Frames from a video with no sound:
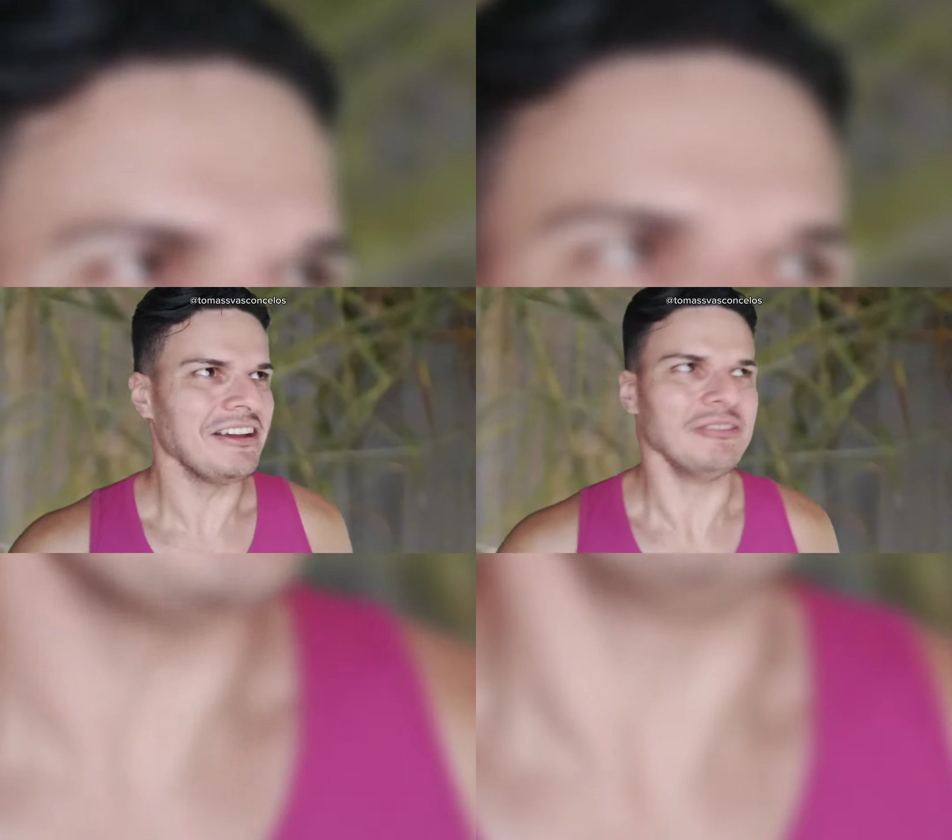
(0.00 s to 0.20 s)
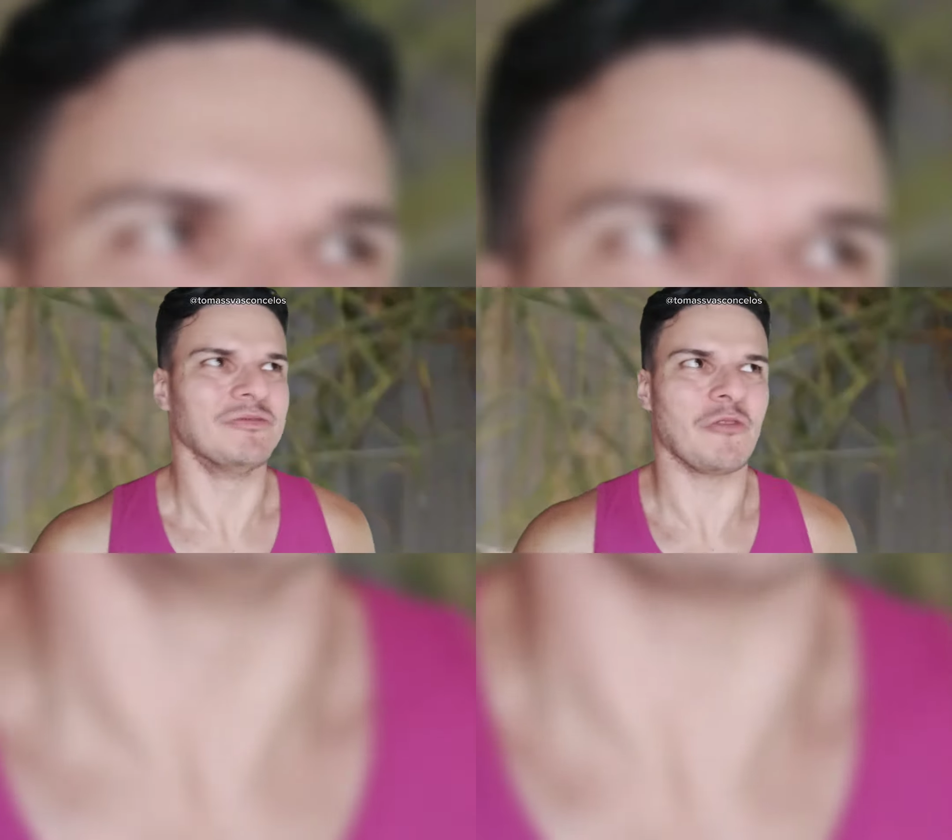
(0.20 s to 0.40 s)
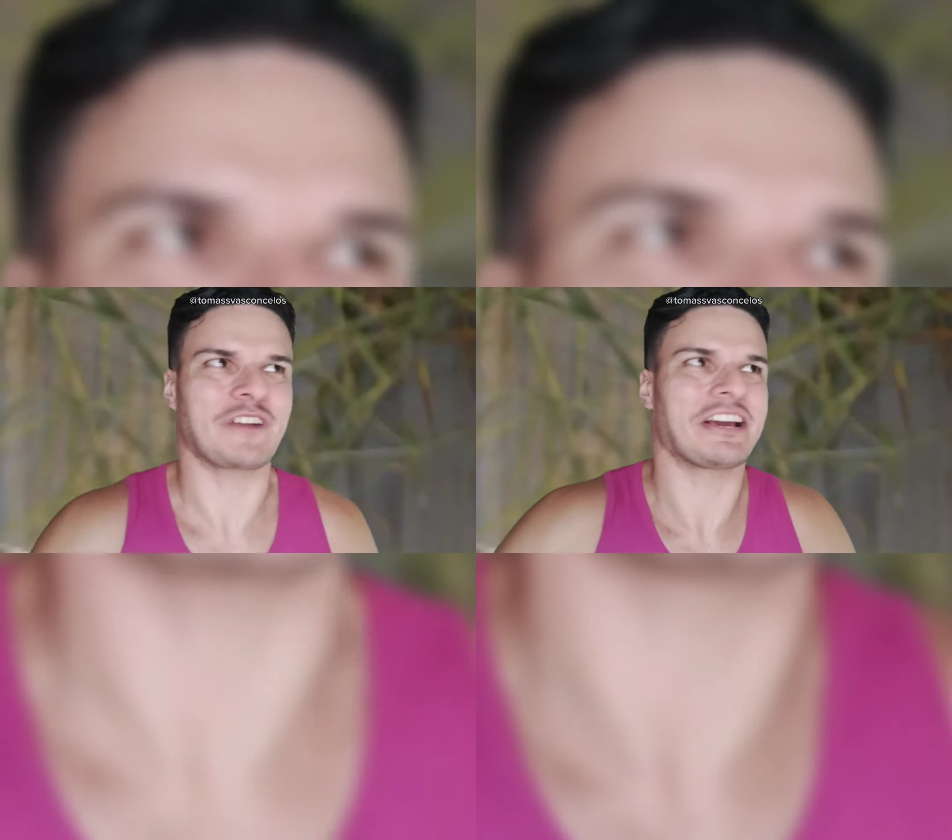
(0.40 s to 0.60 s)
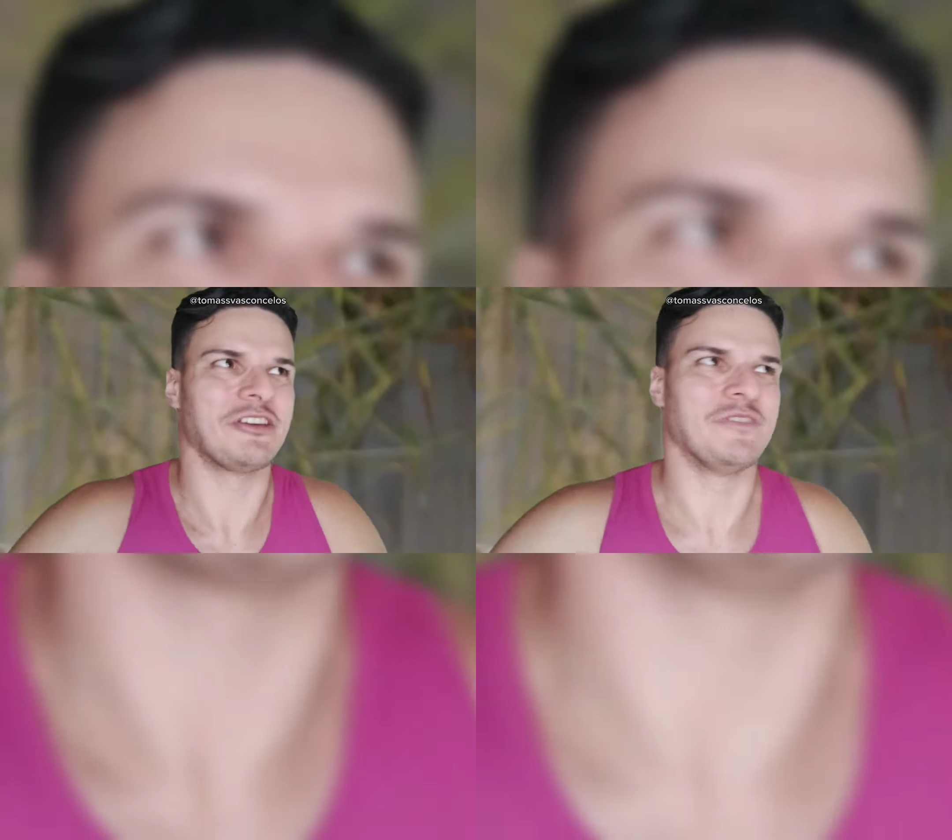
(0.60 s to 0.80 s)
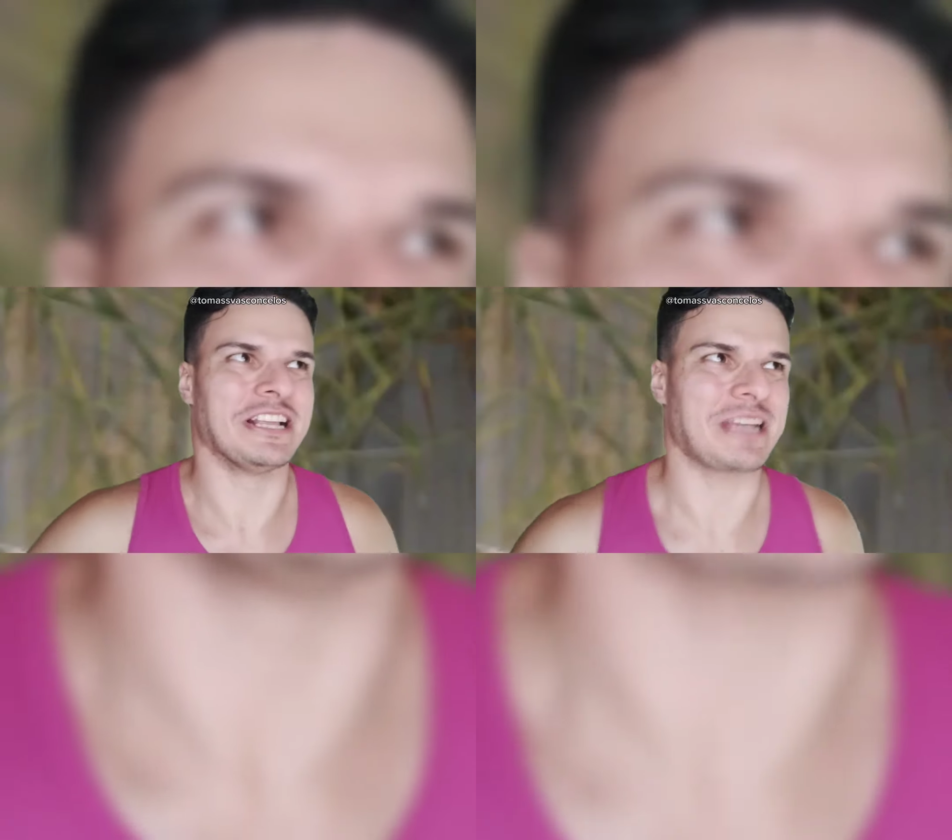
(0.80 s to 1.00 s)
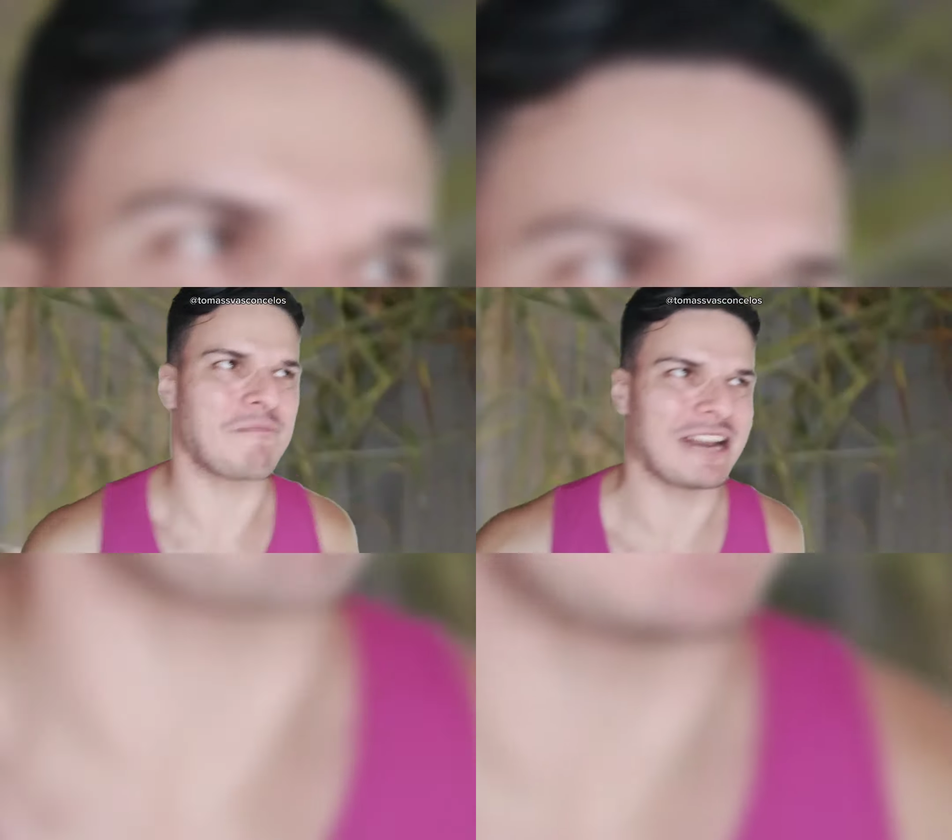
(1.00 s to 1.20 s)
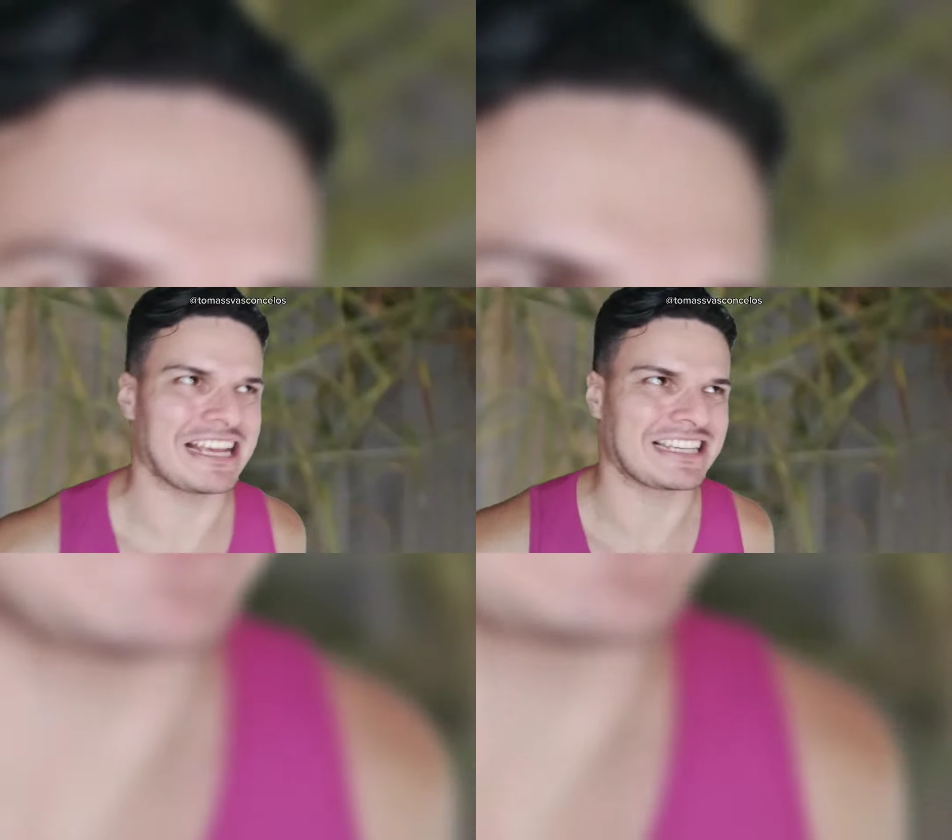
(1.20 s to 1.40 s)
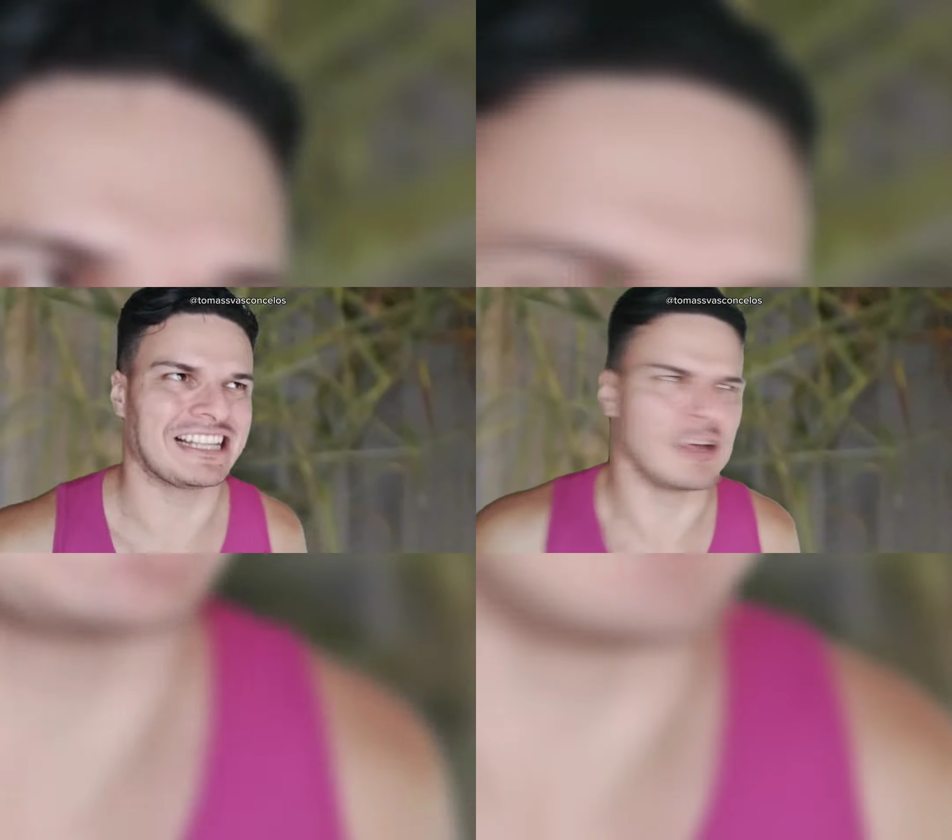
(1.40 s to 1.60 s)
Eu não vou ficar aqui ouvindo essa
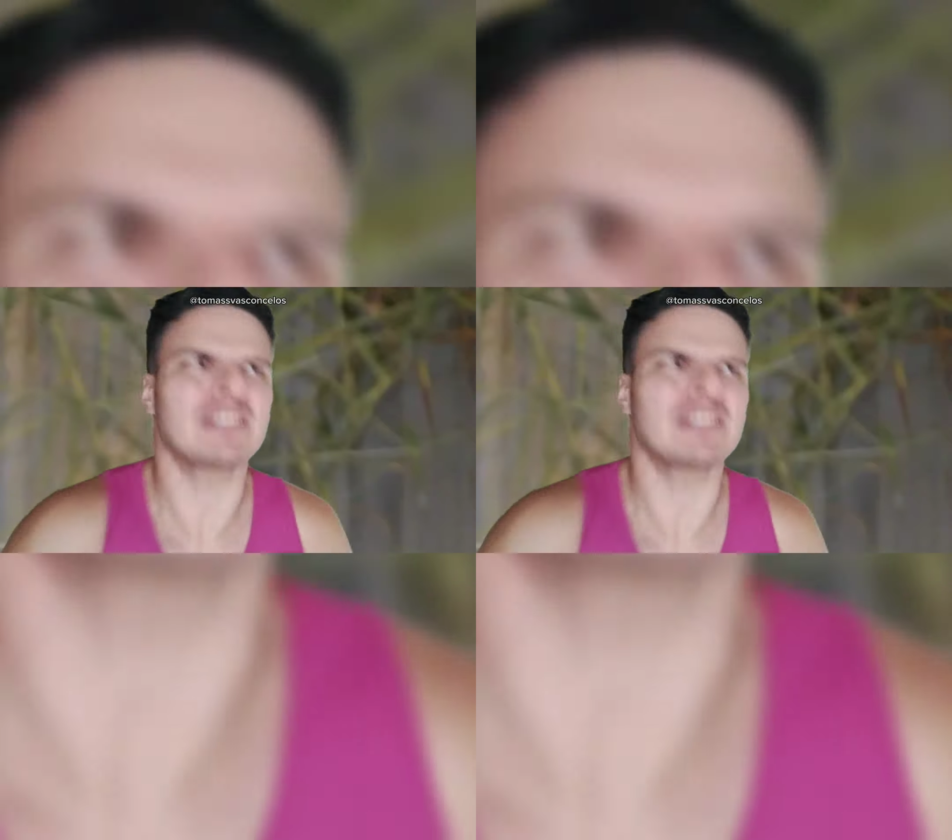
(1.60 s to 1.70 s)
palhaçada,